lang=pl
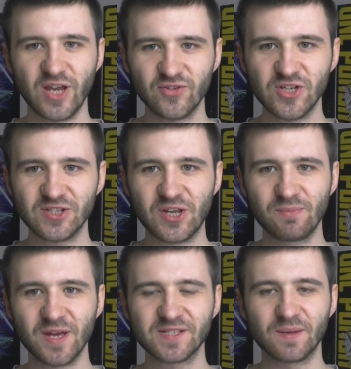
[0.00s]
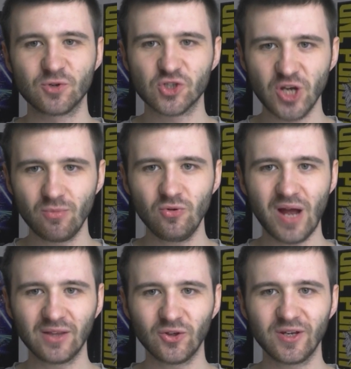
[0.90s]
Cześć wszystkim, jestem
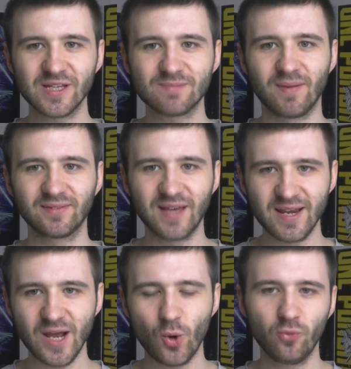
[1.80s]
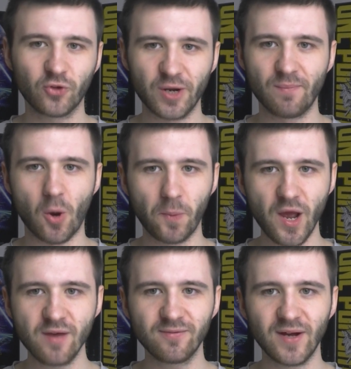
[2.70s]
Szabu, a to jest materiał, w którym
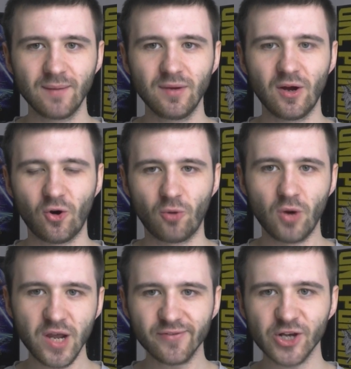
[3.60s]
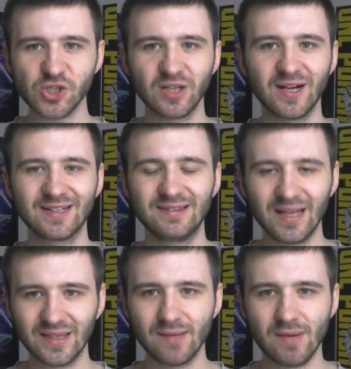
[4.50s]
opowiem wam o moich wrażeniach
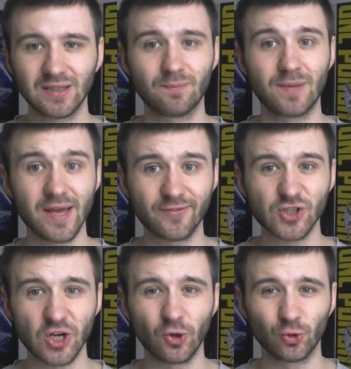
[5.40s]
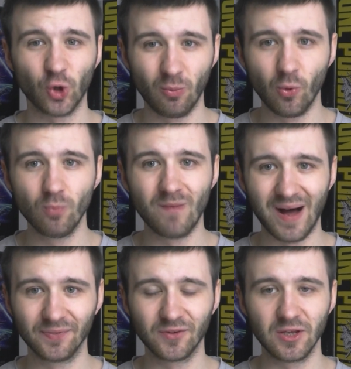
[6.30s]
na temat pierwszego tomu
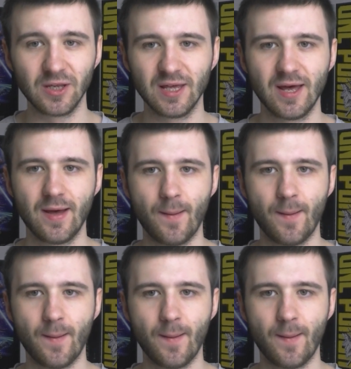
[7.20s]
mangi